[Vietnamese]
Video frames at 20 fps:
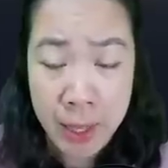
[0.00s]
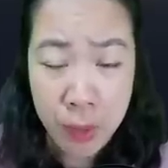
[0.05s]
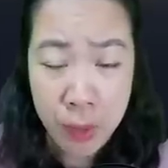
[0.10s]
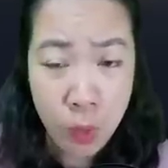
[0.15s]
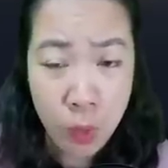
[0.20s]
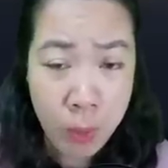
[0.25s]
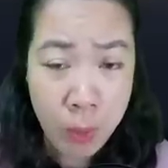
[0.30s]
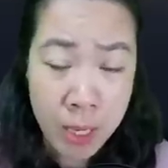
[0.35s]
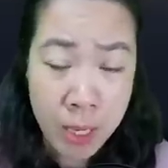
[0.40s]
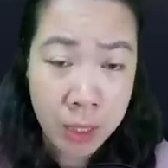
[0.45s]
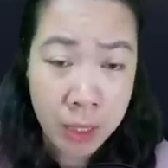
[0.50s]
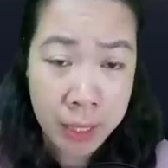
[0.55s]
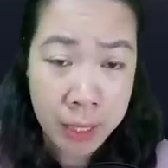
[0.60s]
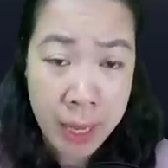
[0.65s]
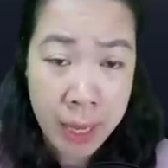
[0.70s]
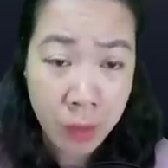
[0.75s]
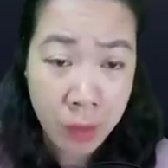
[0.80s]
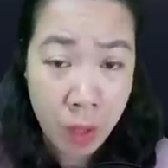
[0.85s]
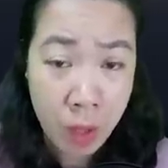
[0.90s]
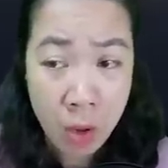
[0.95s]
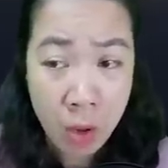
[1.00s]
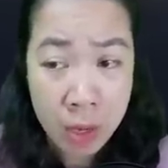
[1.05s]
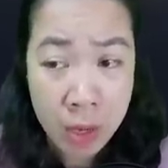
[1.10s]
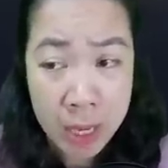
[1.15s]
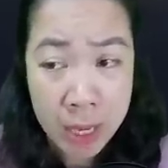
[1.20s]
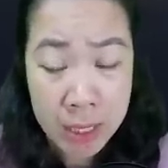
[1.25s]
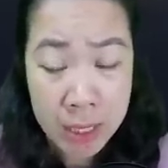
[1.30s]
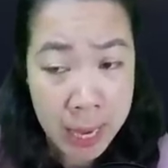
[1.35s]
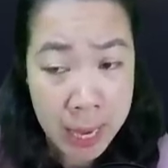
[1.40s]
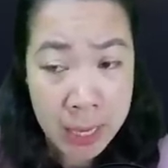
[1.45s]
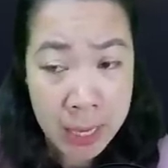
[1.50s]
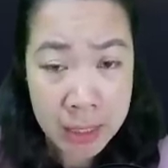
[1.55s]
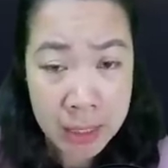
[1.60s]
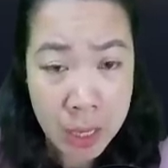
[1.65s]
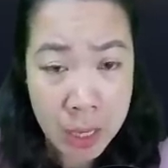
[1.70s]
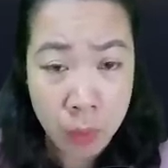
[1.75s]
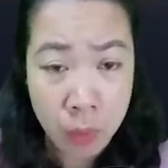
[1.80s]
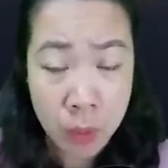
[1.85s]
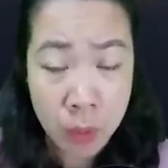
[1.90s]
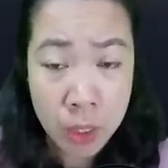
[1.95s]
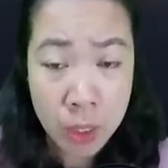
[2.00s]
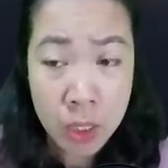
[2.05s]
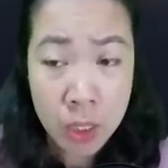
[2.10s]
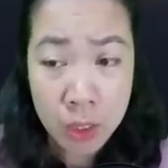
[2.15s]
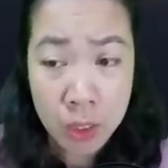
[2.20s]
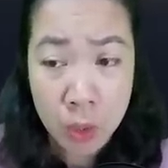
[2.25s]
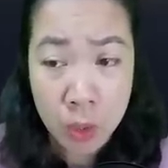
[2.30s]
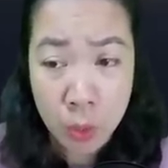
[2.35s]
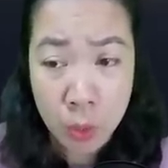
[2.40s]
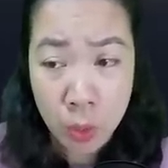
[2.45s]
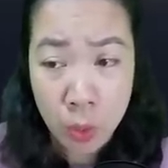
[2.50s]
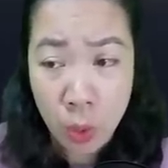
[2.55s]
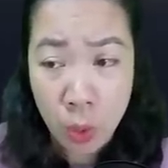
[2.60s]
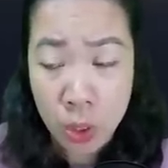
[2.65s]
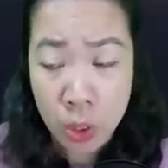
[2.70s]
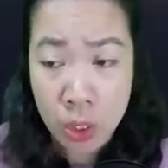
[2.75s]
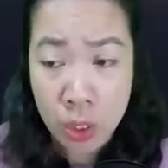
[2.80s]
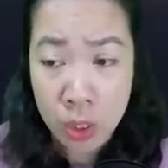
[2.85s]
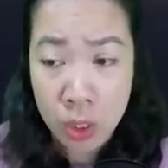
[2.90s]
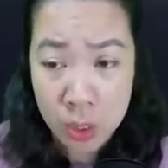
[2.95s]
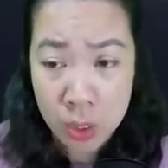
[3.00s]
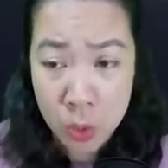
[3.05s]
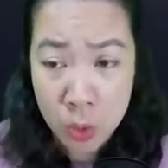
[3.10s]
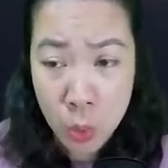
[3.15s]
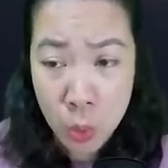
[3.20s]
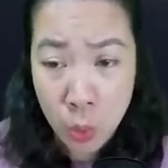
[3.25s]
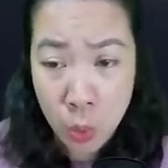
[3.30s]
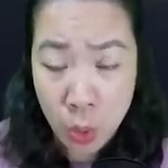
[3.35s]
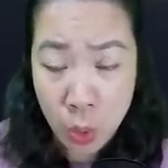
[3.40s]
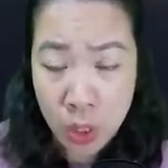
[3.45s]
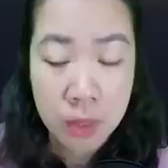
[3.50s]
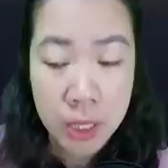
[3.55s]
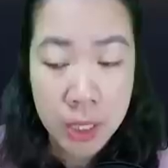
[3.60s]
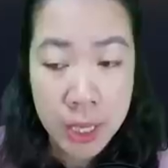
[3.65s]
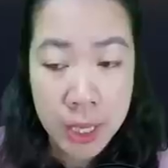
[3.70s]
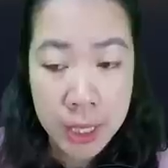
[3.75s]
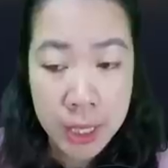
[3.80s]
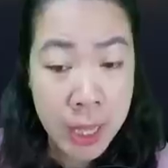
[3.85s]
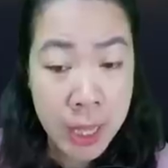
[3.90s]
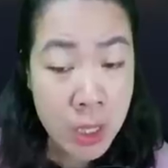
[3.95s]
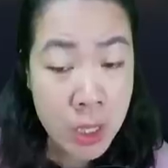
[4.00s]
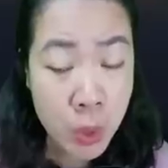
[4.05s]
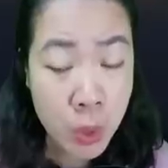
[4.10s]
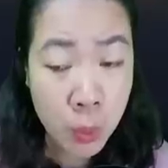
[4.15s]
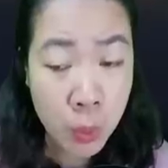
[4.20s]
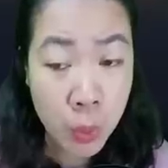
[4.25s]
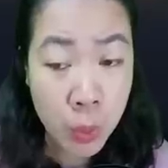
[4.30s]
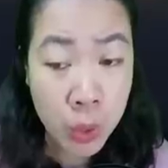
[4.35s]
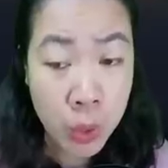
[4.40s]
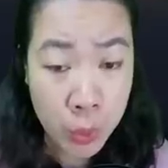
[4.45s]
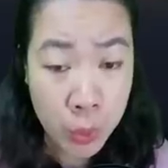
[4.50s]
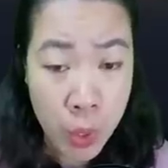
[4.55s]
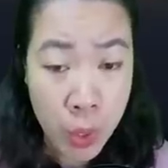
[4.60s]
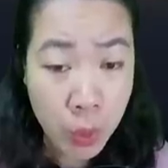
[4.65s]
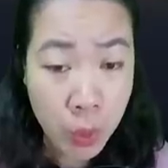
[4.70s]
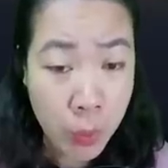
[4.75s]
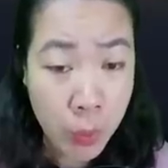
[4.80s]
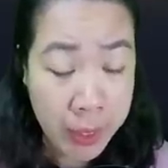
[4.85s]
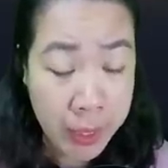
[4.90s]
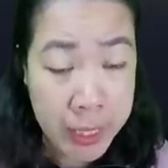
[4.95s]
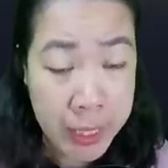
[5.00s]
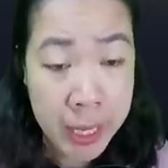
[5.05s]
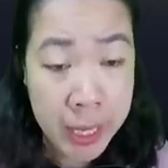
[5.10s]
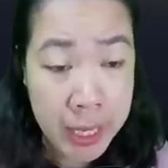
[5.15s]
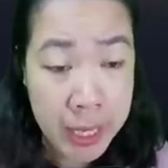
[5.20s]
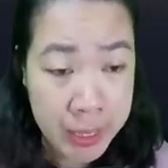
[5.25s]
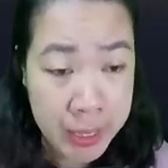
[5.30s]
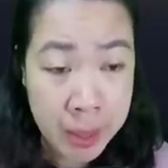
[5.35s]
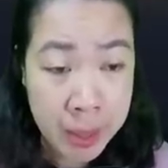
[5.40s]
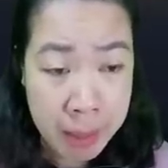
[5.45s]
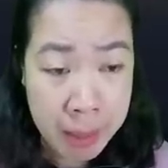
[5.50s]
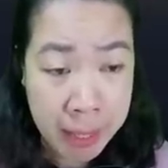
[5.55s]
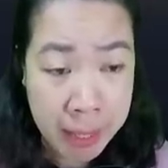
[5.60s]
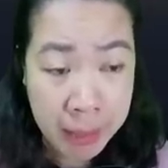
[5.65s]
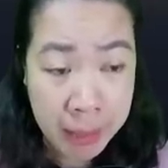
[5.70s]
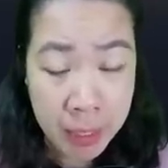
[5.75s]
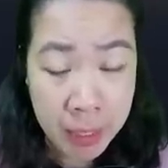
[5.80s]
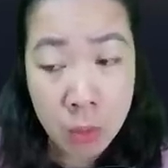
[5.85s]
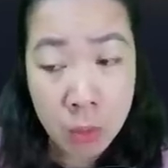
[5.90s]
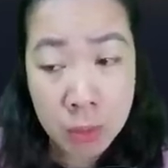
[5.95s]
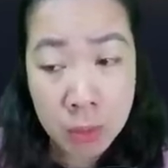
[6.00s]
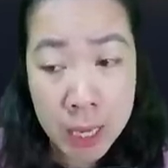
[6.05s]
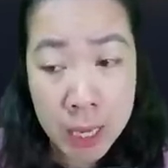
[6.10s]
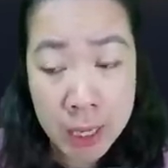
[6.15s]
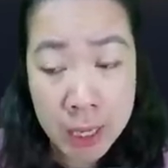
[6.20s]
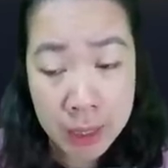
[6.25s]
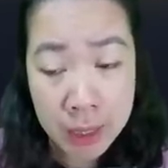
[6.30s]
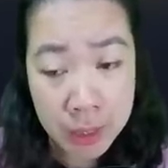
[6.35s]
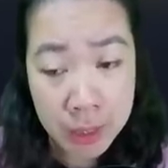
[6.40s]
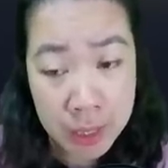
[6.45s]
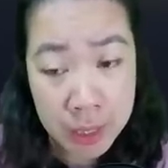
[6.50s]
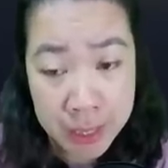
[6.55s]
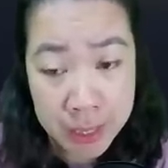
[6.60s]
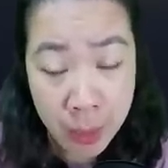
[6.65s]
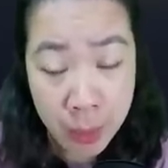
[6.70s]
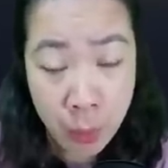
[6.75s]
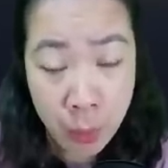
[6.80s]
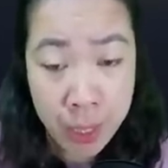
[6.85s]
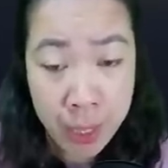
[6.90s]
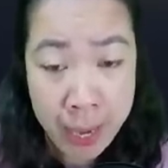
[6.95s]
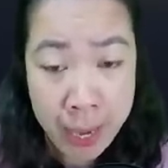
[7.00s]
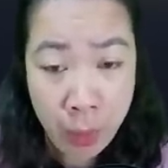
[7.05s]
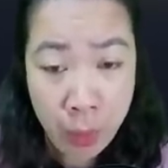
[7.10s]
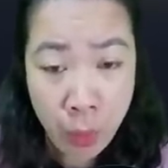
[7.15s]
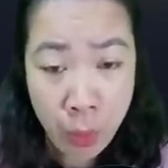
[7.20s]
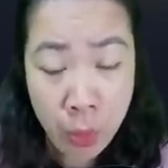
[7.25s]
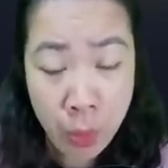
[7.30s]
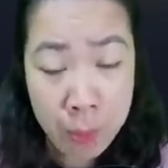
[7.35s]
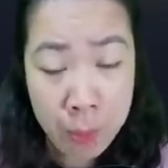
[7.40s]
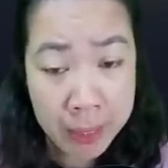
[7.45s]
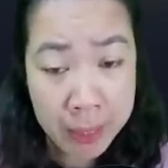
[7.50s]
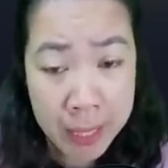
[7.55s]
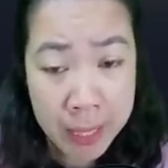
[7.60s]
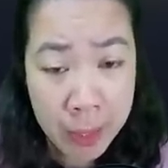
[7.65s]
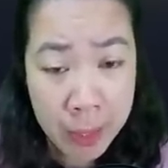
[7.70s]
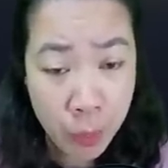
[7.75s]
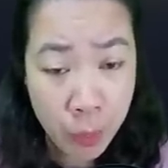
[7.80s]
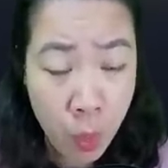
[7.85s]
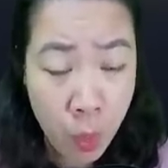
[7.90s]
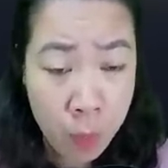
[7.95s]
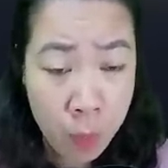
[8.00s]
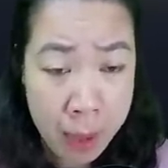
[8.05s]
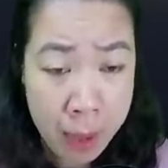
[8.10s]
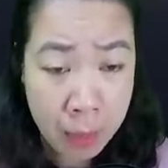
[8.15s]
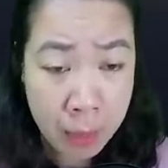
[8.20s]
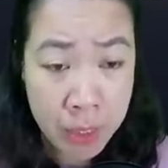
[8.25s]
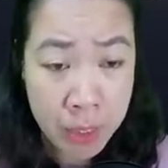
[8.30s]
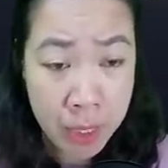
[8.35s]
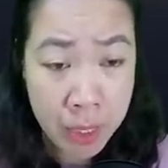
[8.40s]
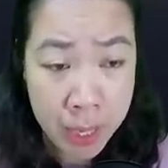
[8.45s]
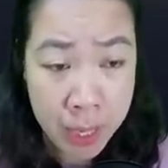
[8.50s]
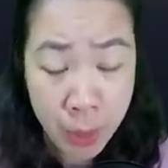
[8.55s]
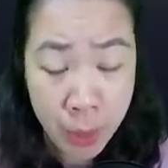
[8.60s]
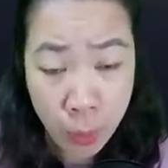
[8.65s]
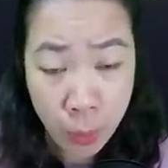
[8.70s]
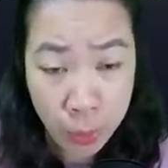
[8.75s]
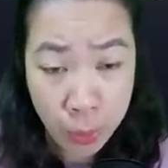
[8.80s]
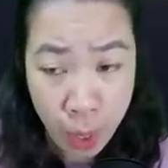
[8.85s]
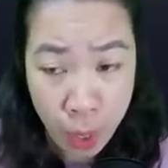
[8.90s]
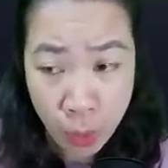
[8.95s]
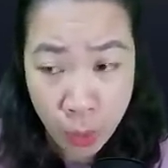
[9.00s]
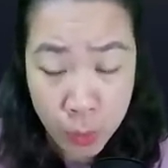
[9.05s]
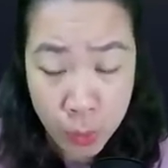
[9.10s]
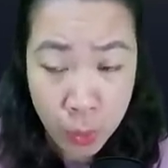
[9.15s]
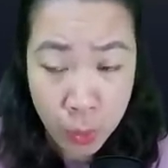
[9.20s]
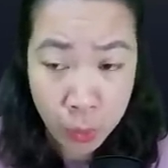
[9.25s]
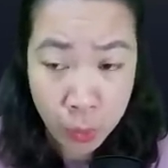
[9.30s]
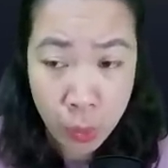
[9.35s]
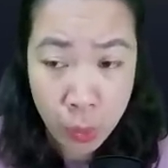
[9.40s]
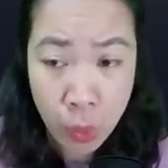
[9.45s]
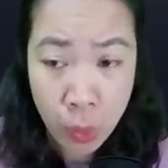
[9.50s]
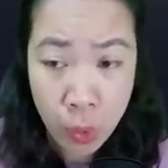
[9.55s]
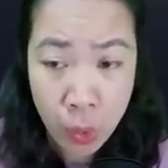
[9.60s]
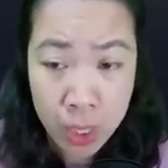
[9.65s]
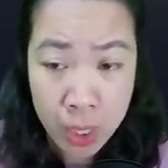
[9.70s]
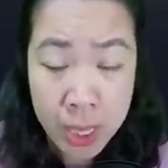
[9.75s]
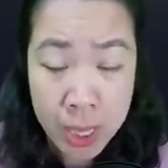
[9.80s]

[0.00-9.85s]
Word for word: Cô bất lực hét to đến khàn giọng, cứu tôi, cứu tôi. Tác dụng của thuốc quả nhiên là rất mạnh. Ông ta liền cởi sạch quần áo, bàn tay thô bạo sờ đến đùi non của cô.